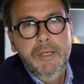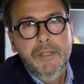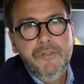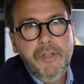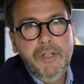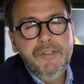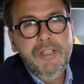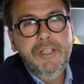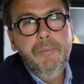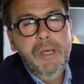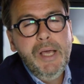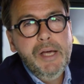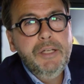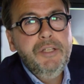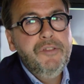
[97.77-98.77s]
Cette
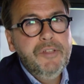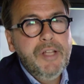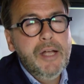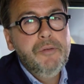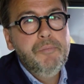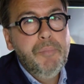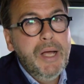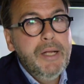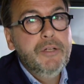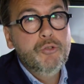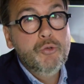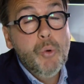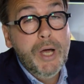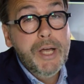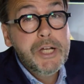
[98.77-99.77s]
Imehari Style by
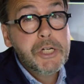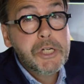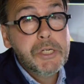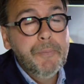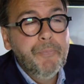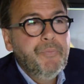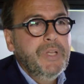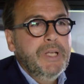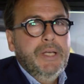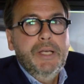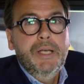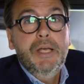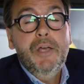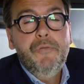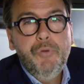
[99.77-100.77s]
Courage
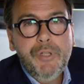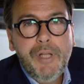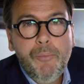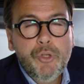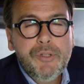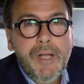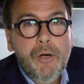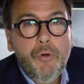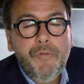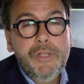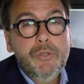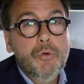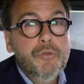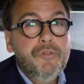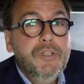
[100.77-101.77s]
est fondamentale en fait
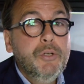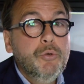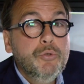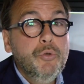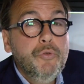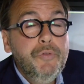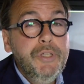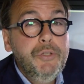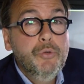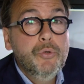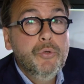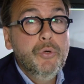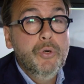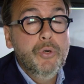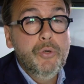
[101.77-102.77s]
dans le cycle de vie
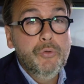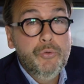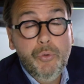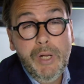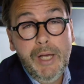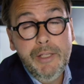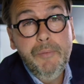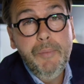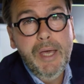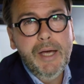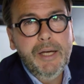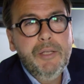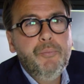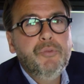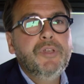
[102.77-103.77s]
de, la
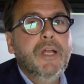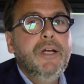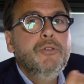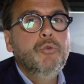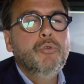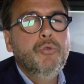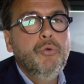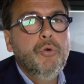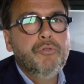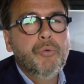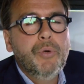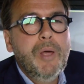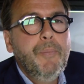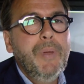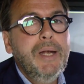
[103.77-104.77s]
Imehari puisqu'elle inaugure ce
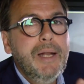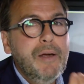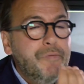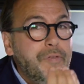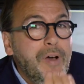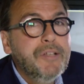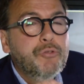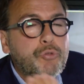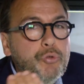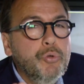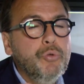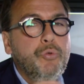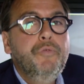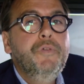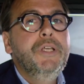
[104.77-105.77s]
qu'on appelle la phase
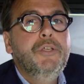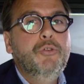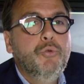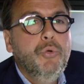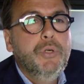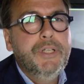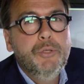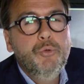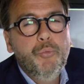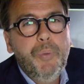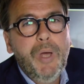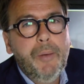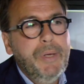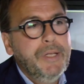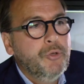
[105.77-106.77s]
2 du véhicule qui nous
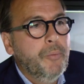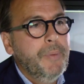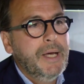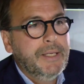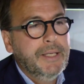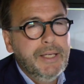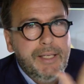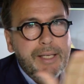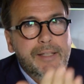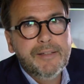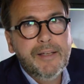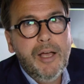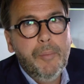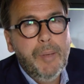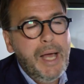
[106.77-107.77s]
permet d'embarquer
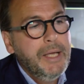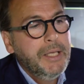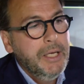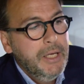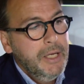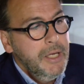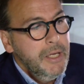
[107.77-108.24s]
4 airbags,